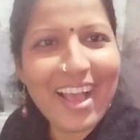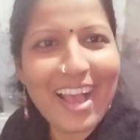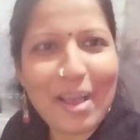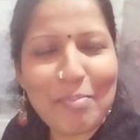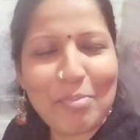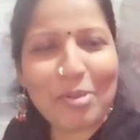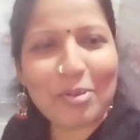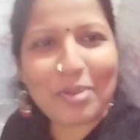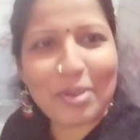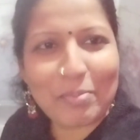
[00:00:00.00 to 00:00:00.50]

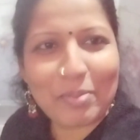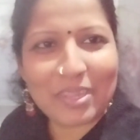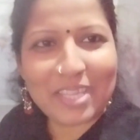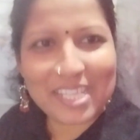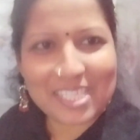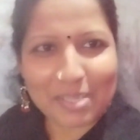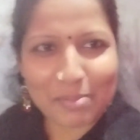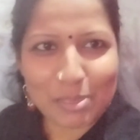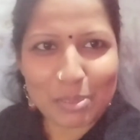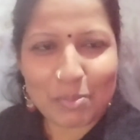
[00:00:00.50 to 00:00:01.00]
आप लोग को अभी तक
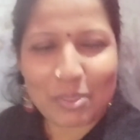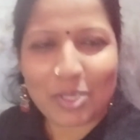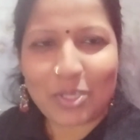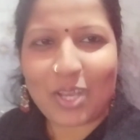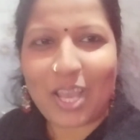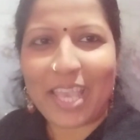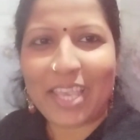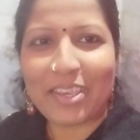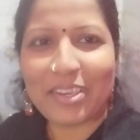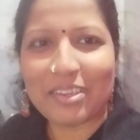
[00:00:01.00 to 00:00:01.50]
समझ में तो
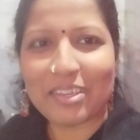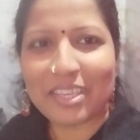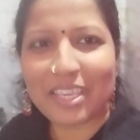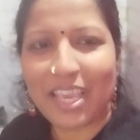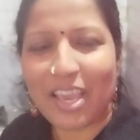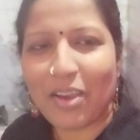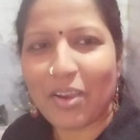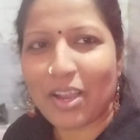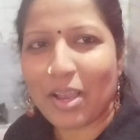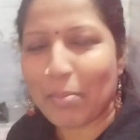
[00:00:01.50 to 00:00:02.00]
आ ही
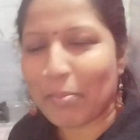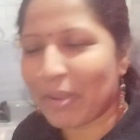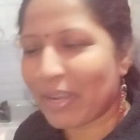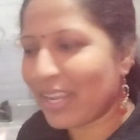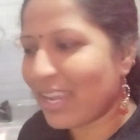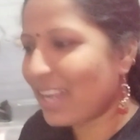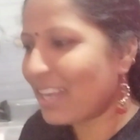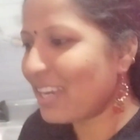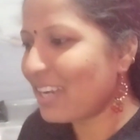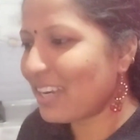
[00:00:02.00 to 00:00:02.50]
गया होगा मैंने
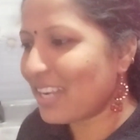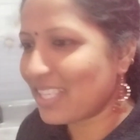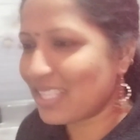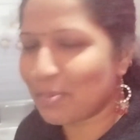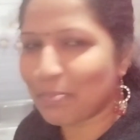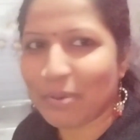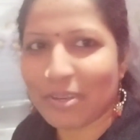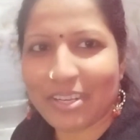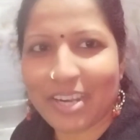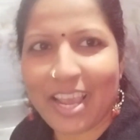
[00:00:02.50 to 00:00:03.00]
है ना
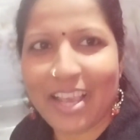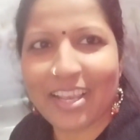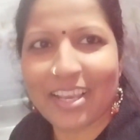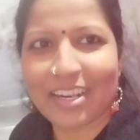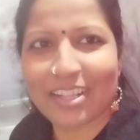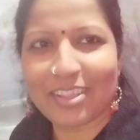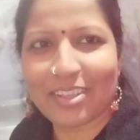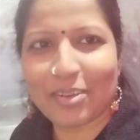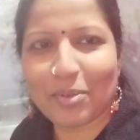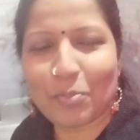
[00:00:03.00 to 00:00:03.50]
रेसिपी ट्राई
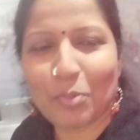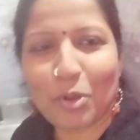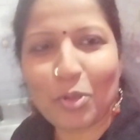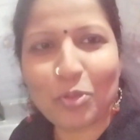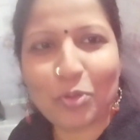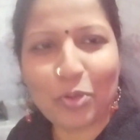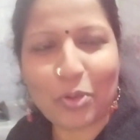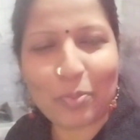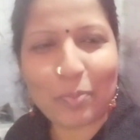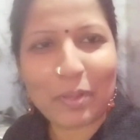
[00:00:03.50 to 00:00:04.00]
करती हूँ
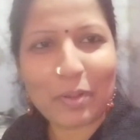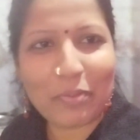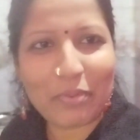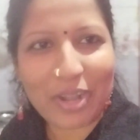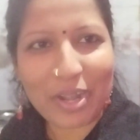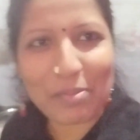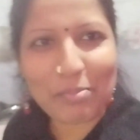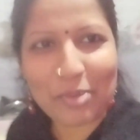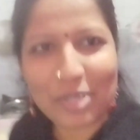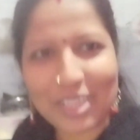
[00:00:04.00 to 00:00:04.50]
बहुत कोई मेरे
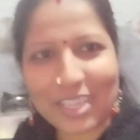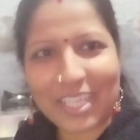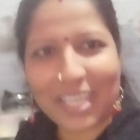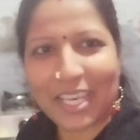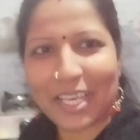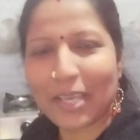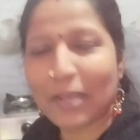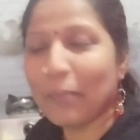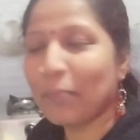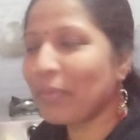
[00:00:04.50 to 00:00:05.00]
फ्रेंड बोलते
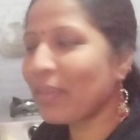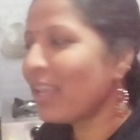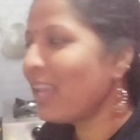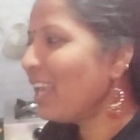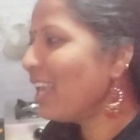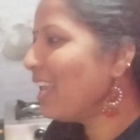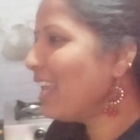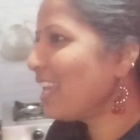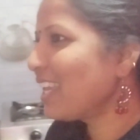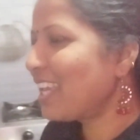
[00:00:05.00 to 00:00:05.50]
हैं
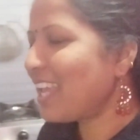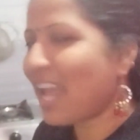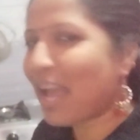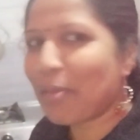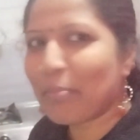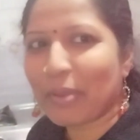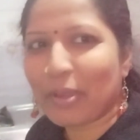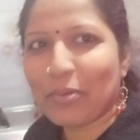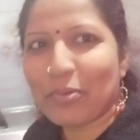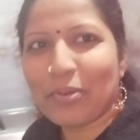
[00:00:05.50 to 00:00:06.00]
कि
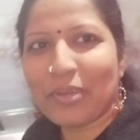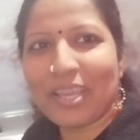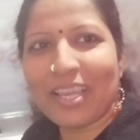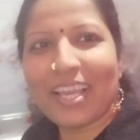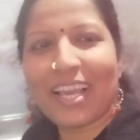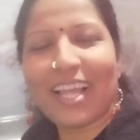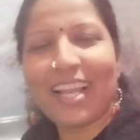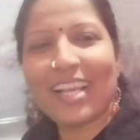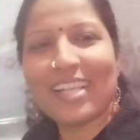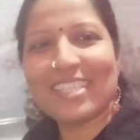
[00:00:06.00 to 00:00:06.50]
आप एक कुकिंग
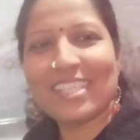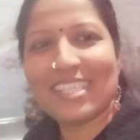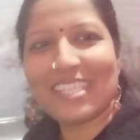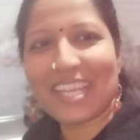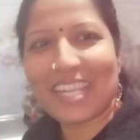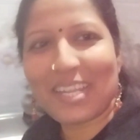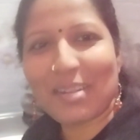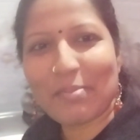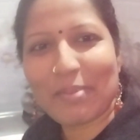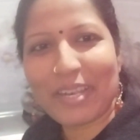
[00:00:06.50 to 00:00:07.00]
का अलग से
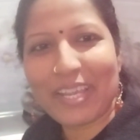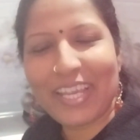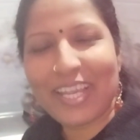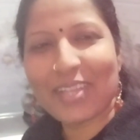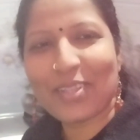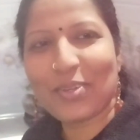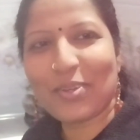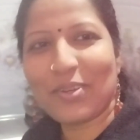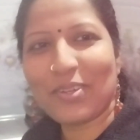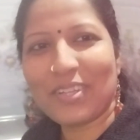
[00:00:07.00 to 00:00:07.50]
चैनल बनाइए
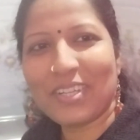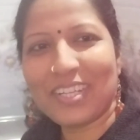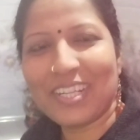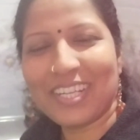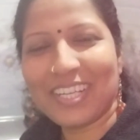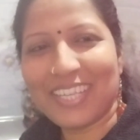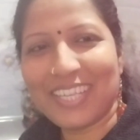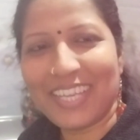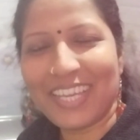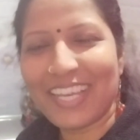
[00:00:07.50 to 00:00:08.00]
तो
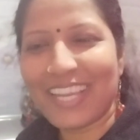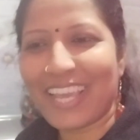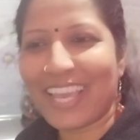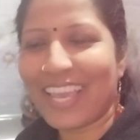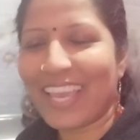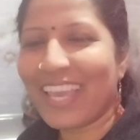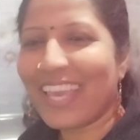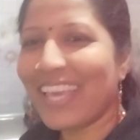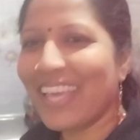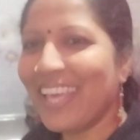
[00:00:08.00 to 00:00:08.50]
ठीक
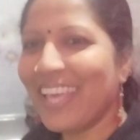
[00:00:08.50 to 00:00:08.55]
है